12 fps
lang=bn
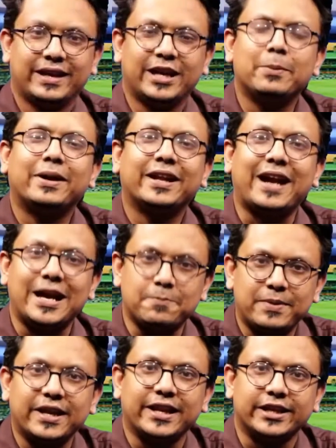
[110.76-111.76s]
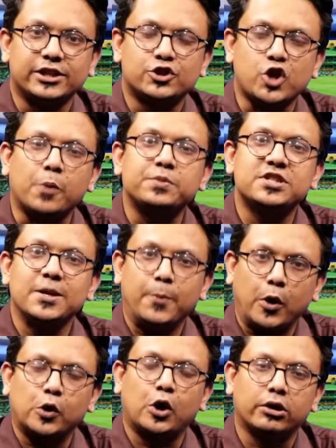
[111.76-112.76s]
এবারের আইপিএলে সবচেয়ে
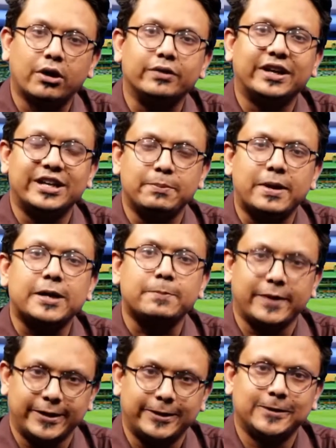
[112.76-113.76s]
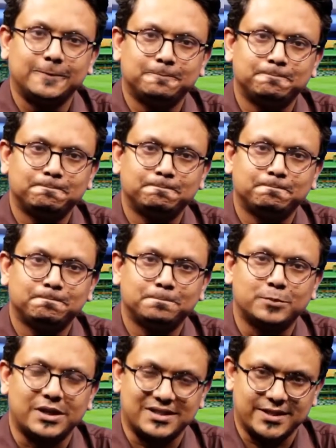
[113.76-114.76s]
বড় অলরাউন্ডার ডিপার্টমেন্ট
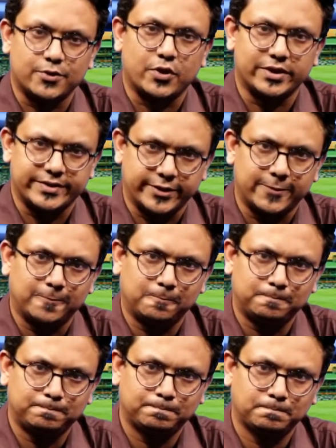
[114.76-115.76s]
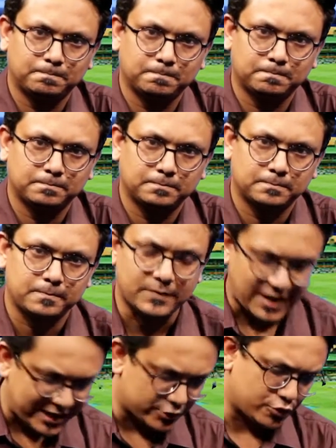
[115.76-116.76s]
রাজস্থান রয়্যালসের
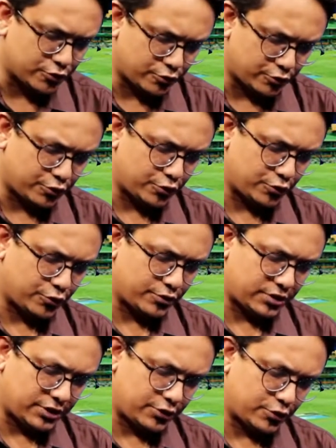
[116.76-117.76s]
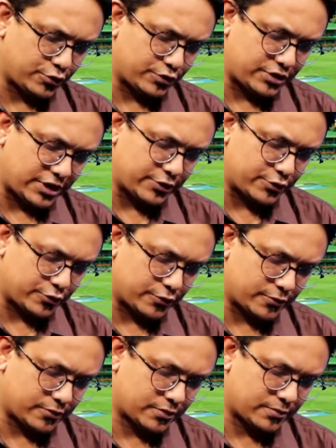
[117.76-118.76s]
একজন দুইজন তিনজন চারজন
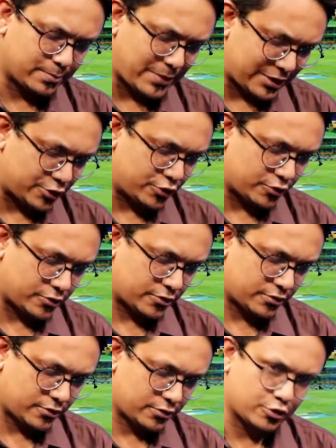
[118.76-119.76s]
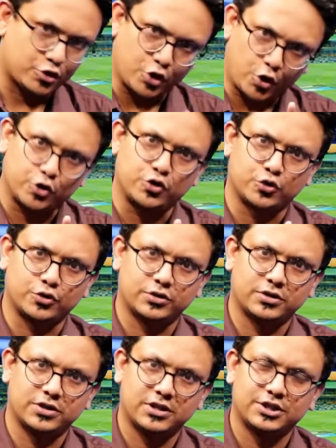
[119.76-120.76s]
পাঁচজন ছয়জন
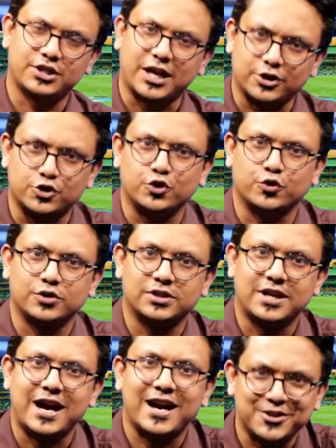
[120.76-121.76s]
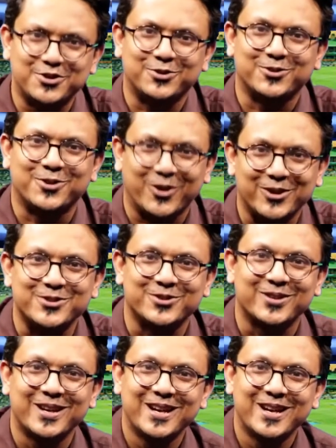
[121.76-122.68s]
সাতজন আটজন নয়জন